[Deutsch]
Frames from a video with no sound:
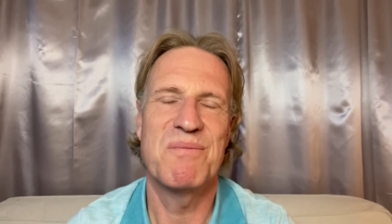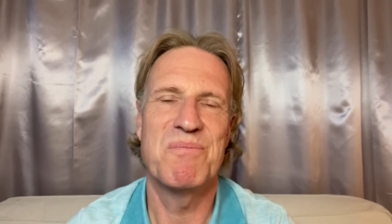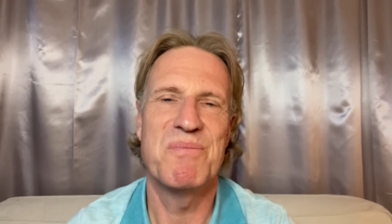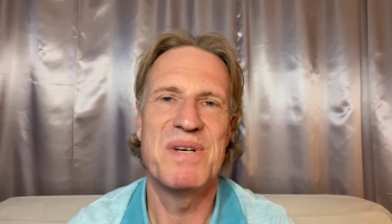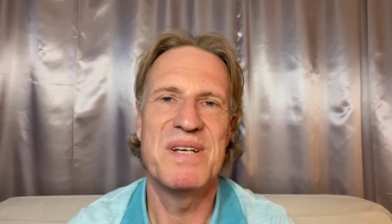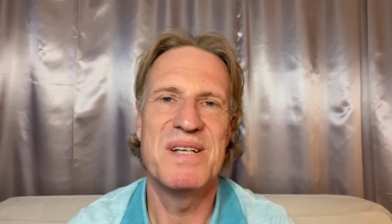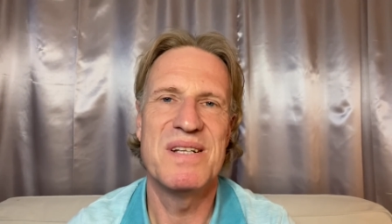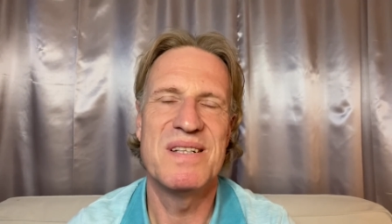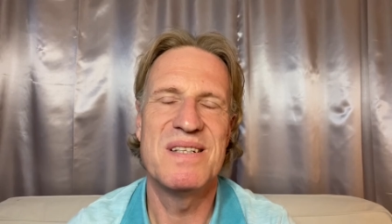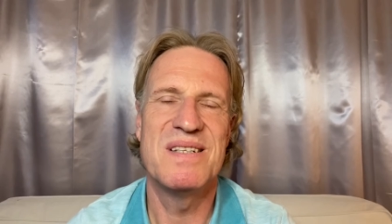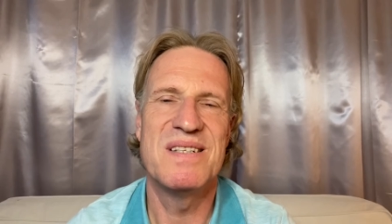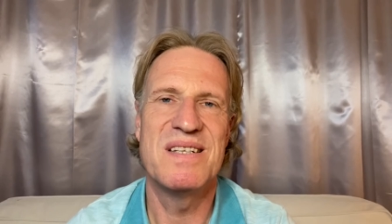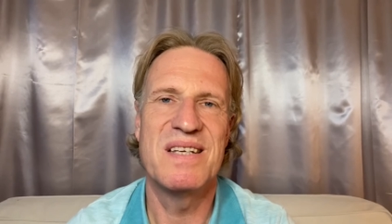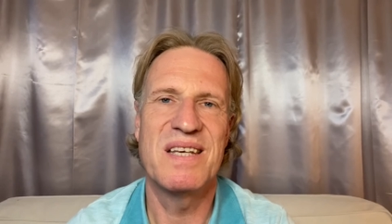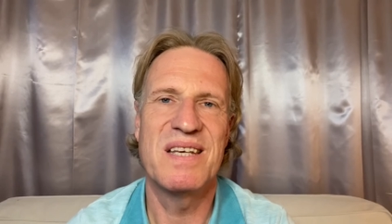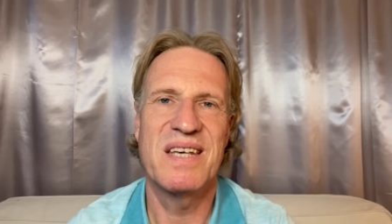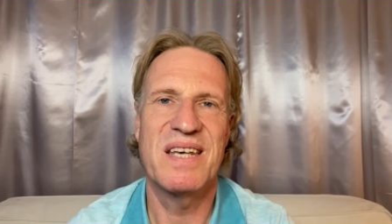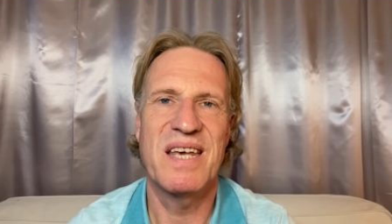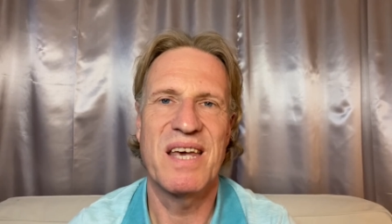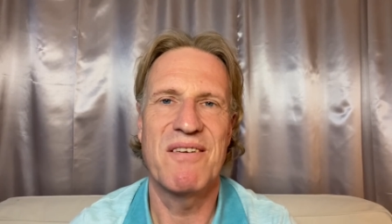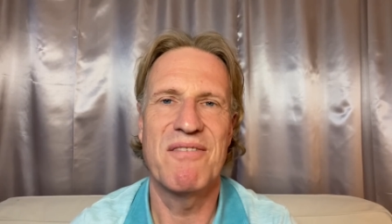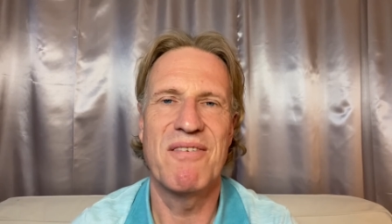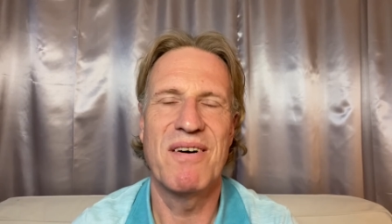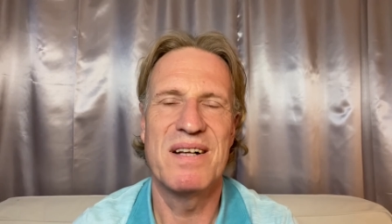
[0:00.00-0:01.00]
bilden sich
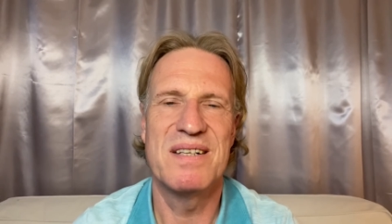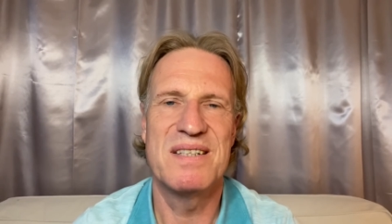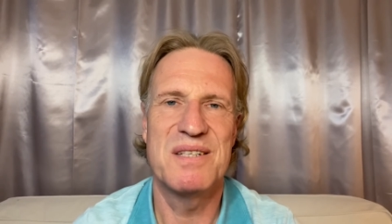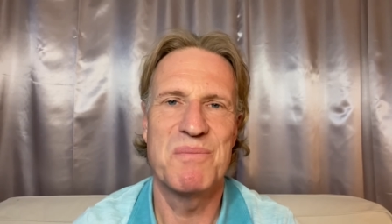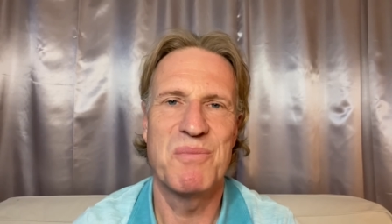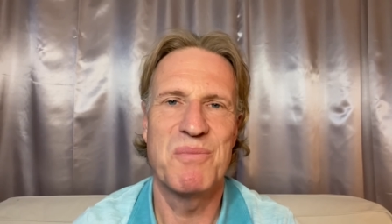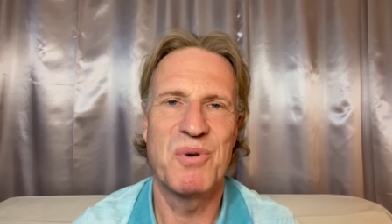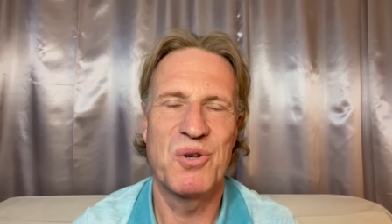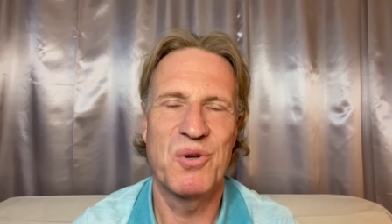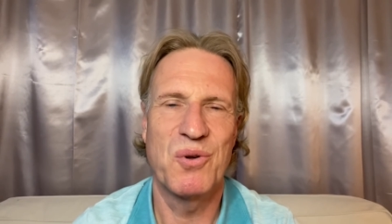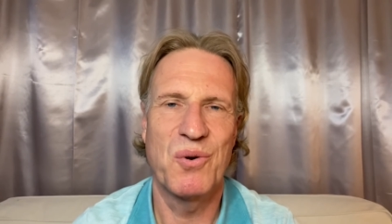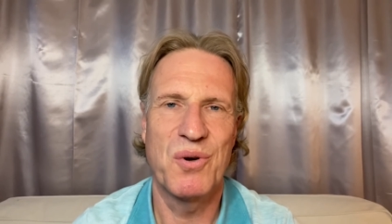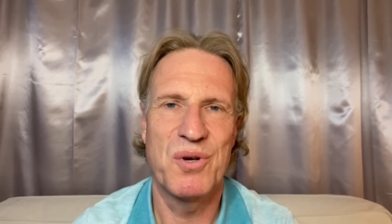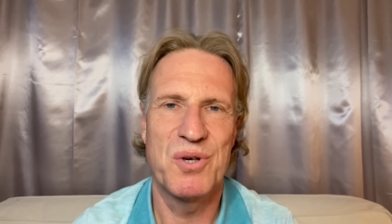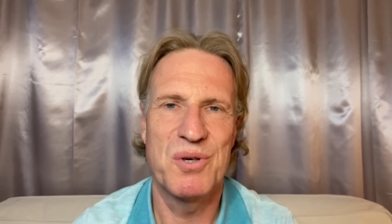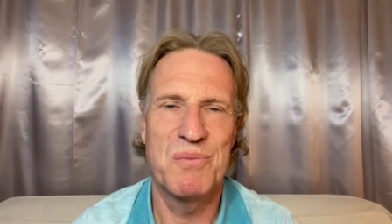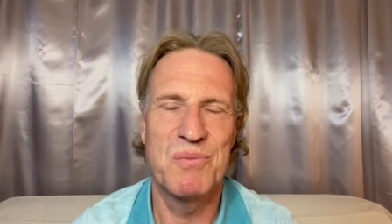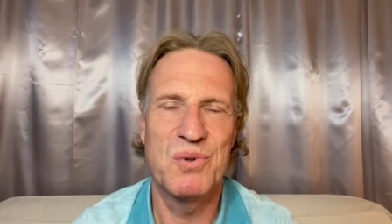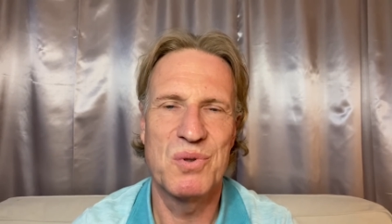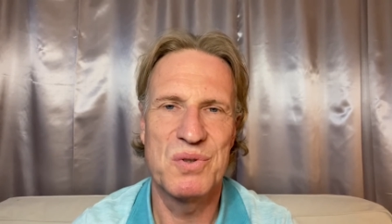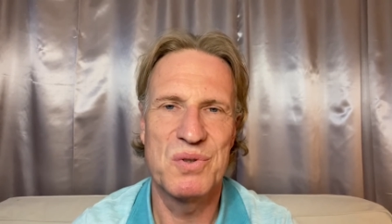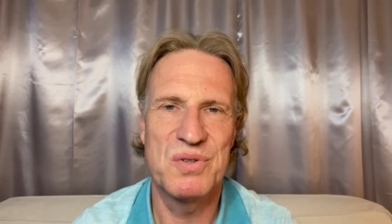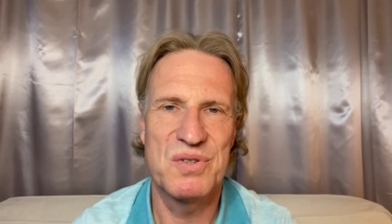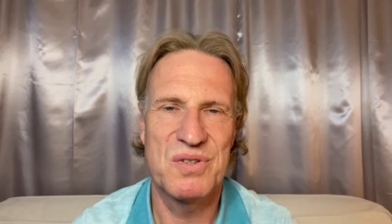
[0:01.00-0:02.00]
jeweils immer neue
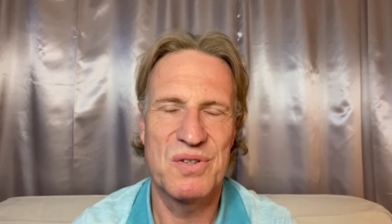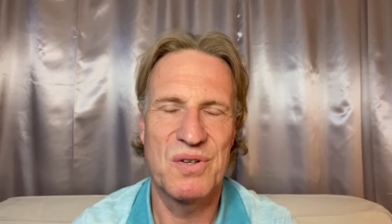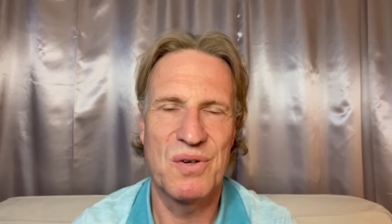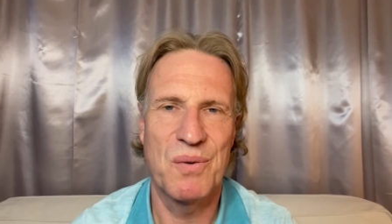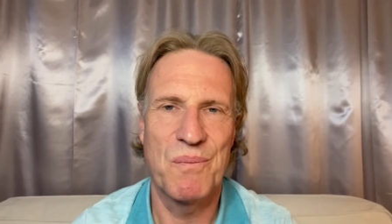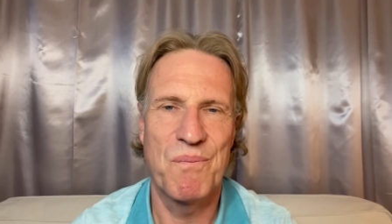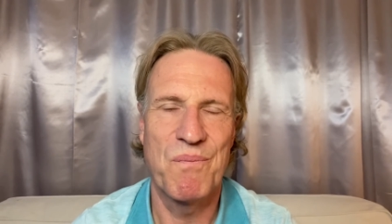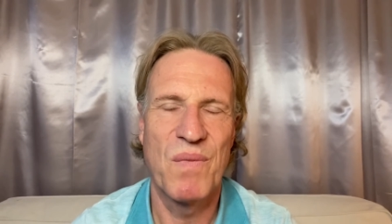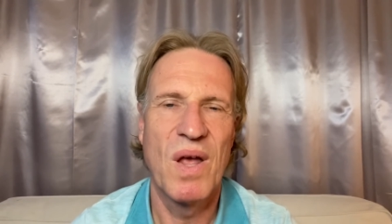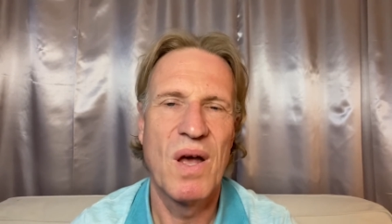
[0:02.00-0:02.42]
Muster.